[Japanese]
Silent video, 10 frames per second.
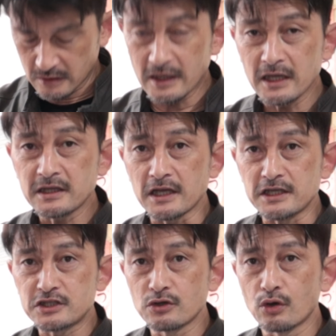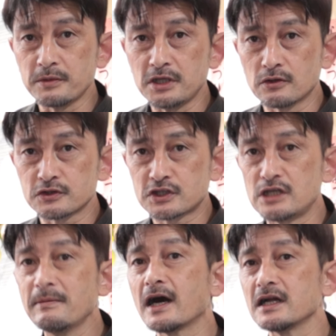0.15 ミリの
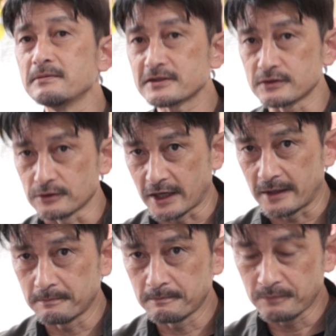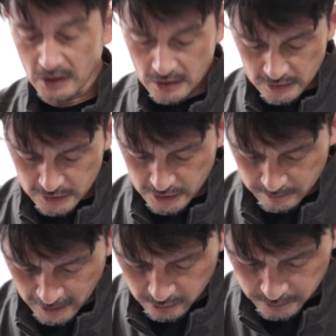隙間がありますので、
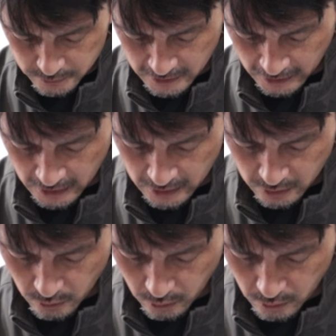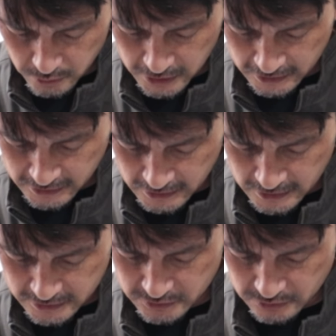隙間の分だけここに当たり
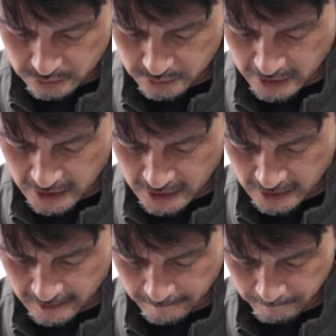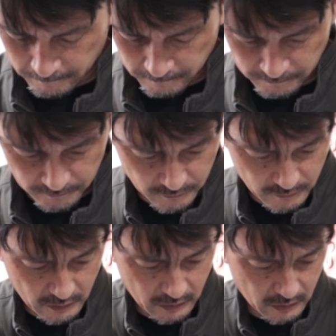が強くて、
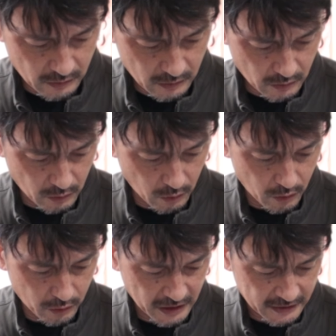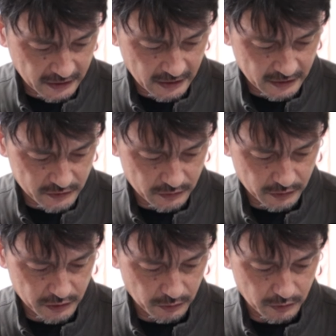ここに当たりが
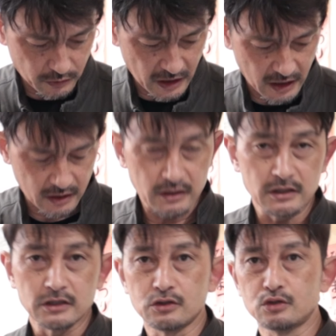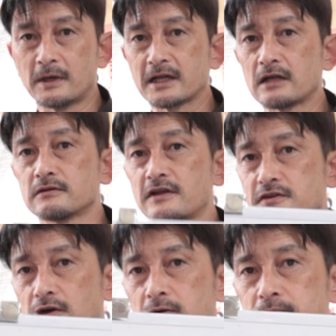強い状況が生まれるんで
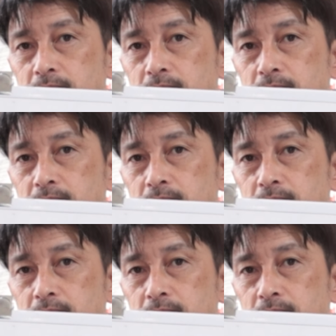すよ。